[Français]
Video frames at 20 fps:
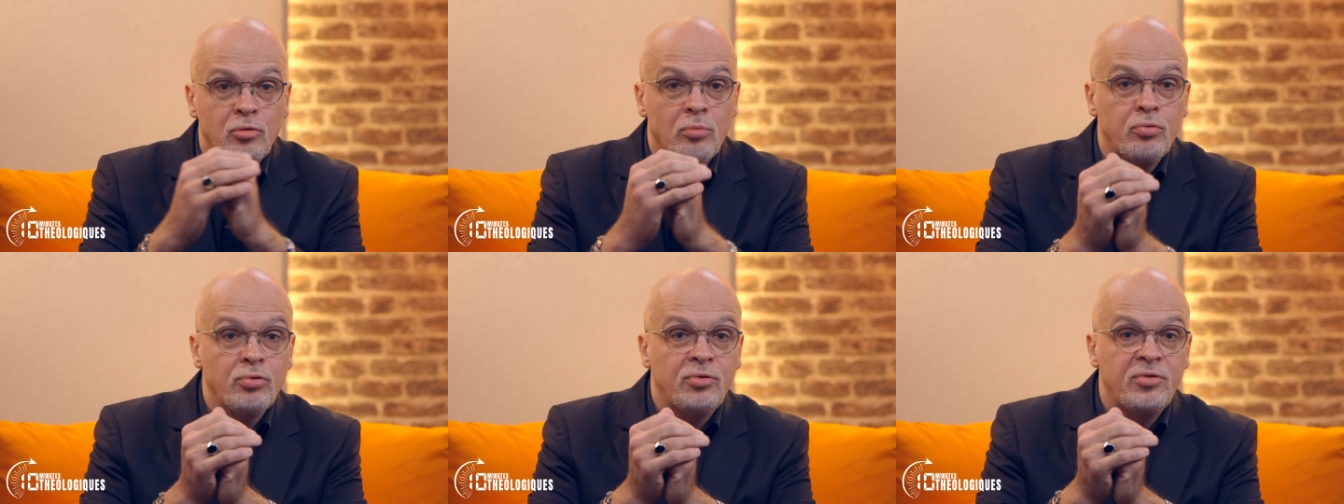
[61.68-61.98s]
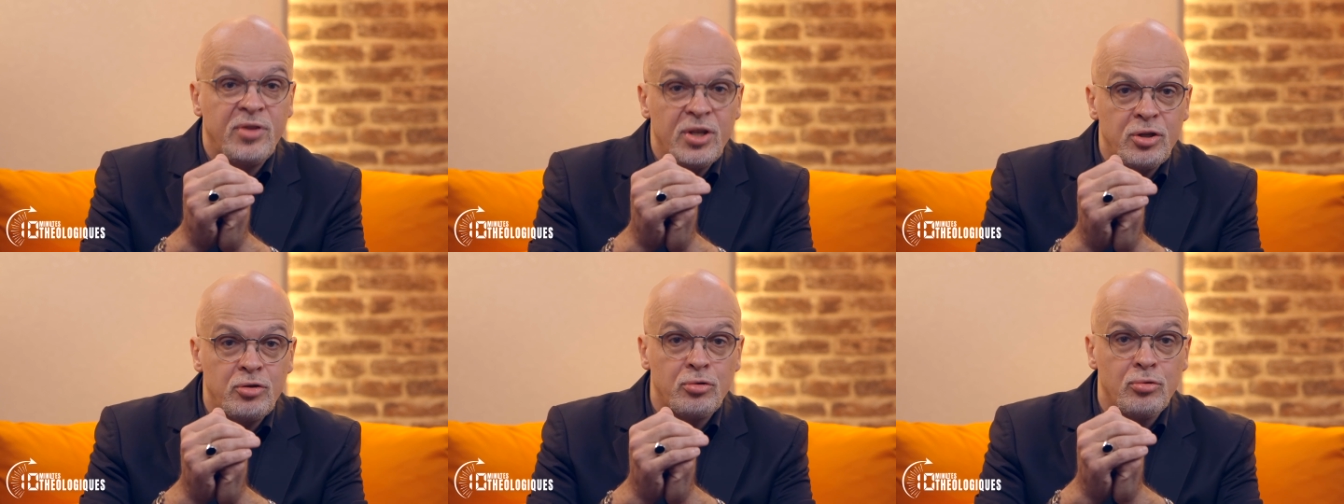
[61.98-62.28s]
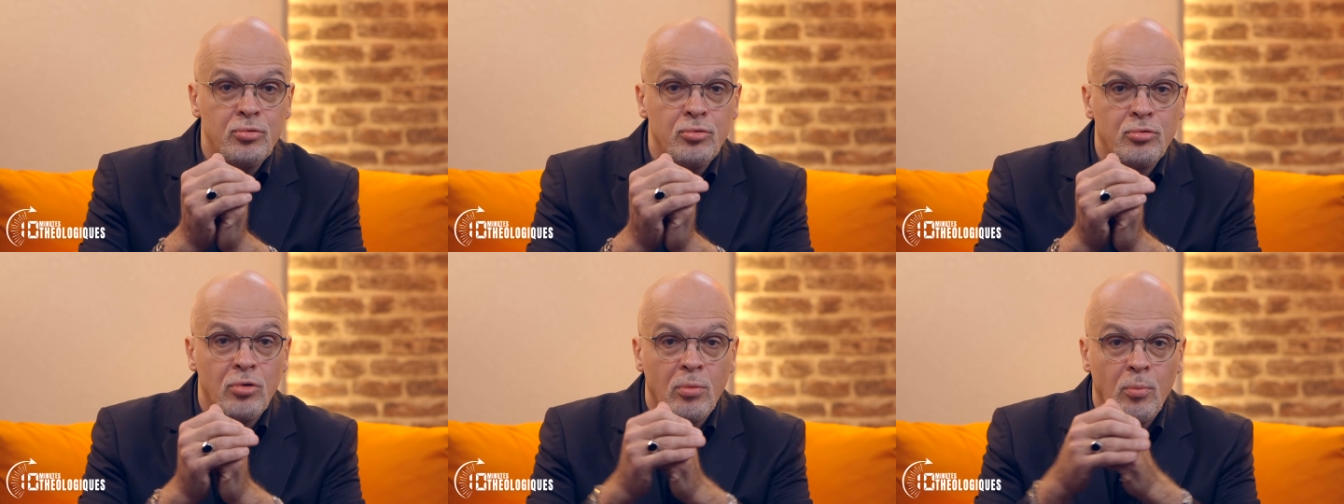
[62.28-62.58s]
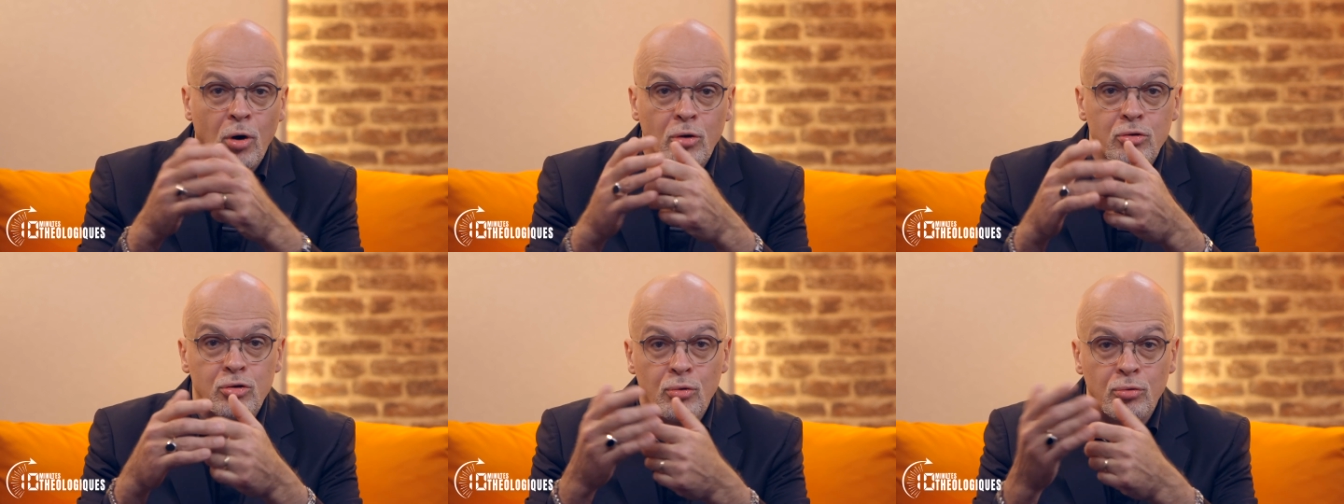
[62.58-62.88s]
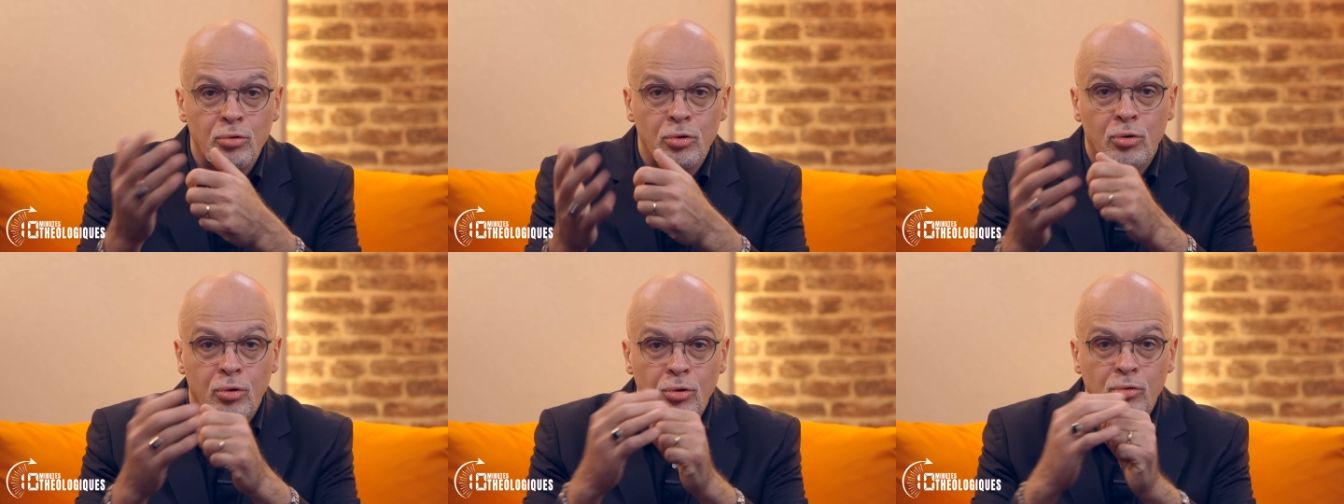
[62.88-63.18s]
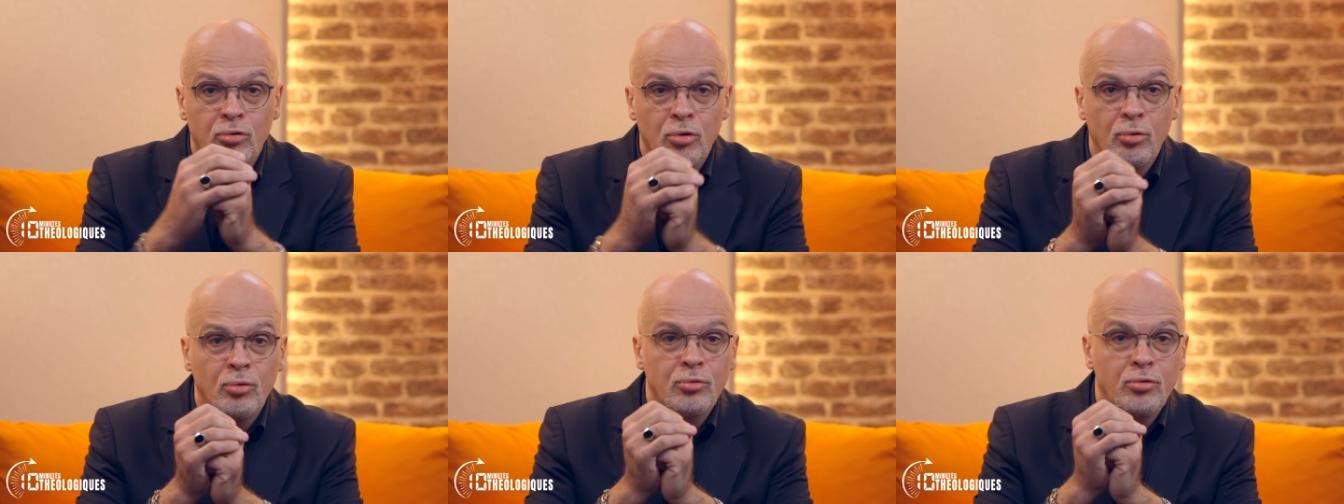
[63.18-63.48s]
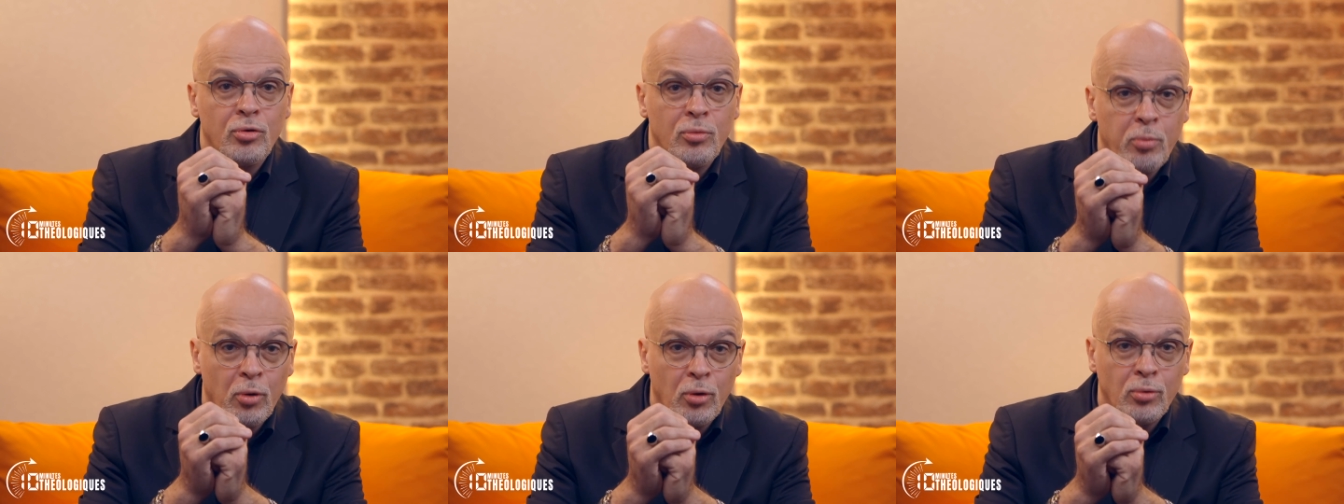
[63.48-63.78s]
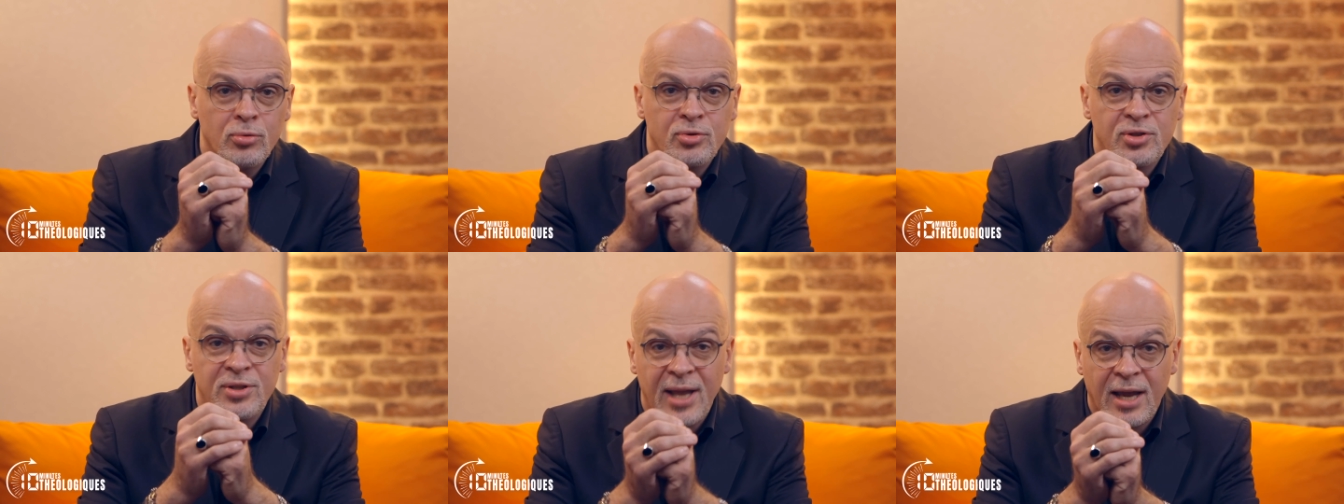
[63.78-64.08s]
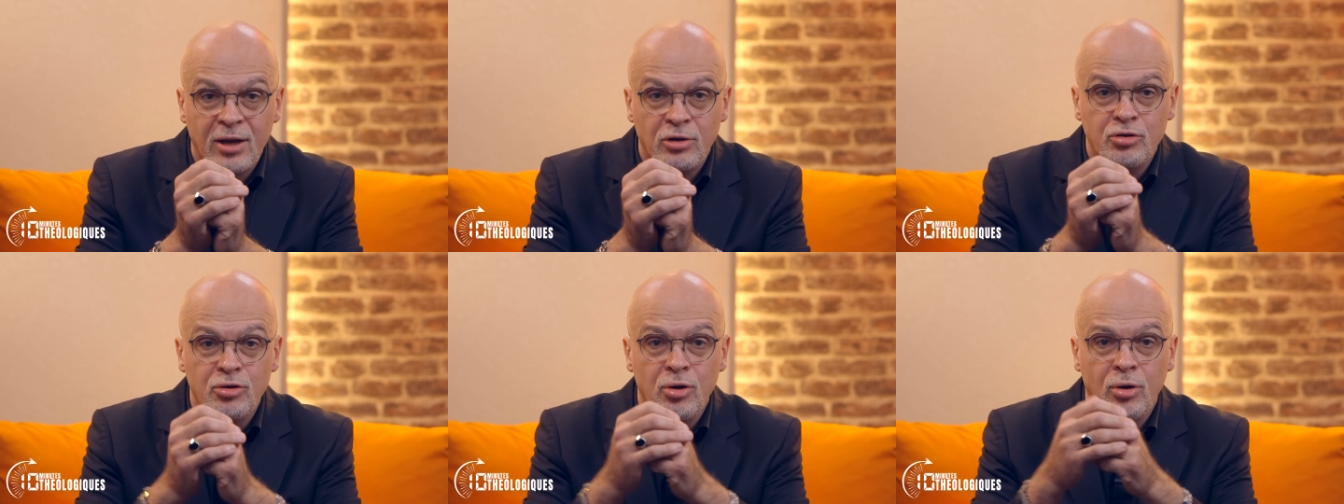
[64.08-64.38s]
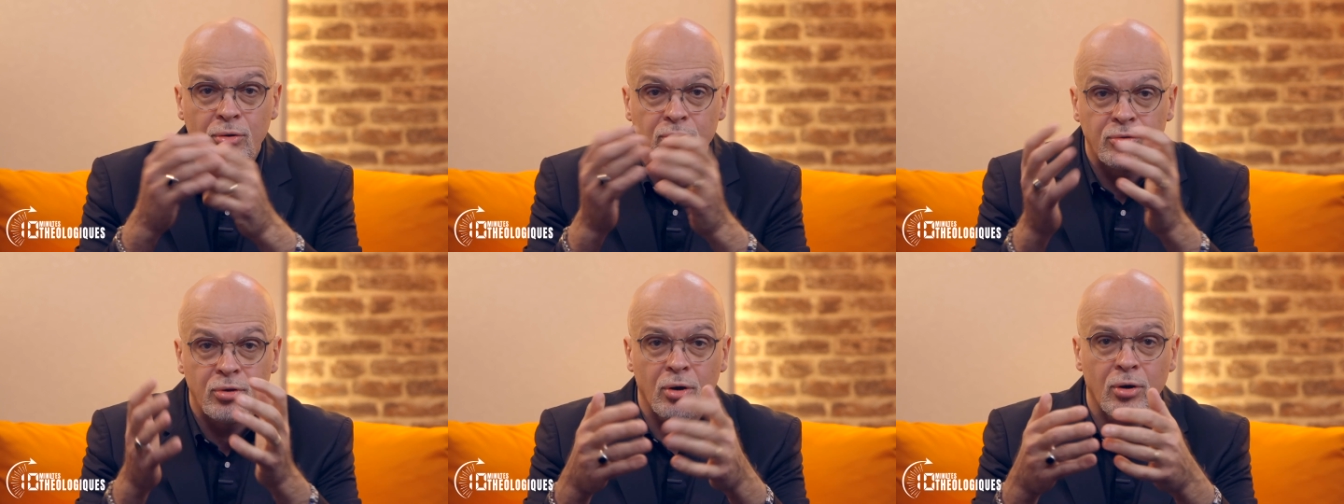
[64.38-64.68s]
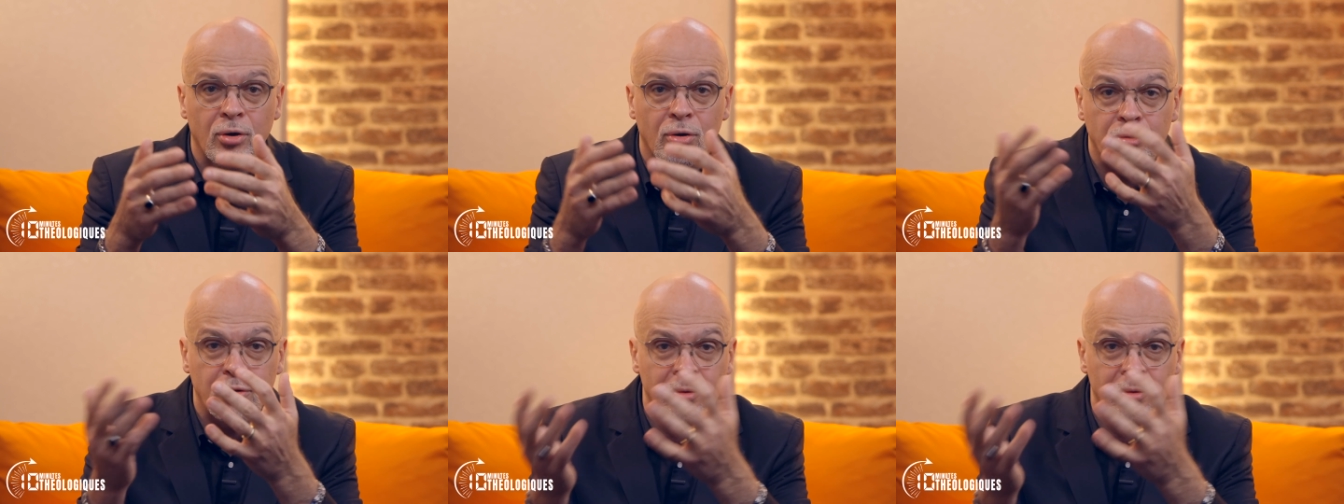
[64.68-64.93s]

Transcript: de bouts de tissu, de morceaux de coton, de bronze, d'argent, d'or,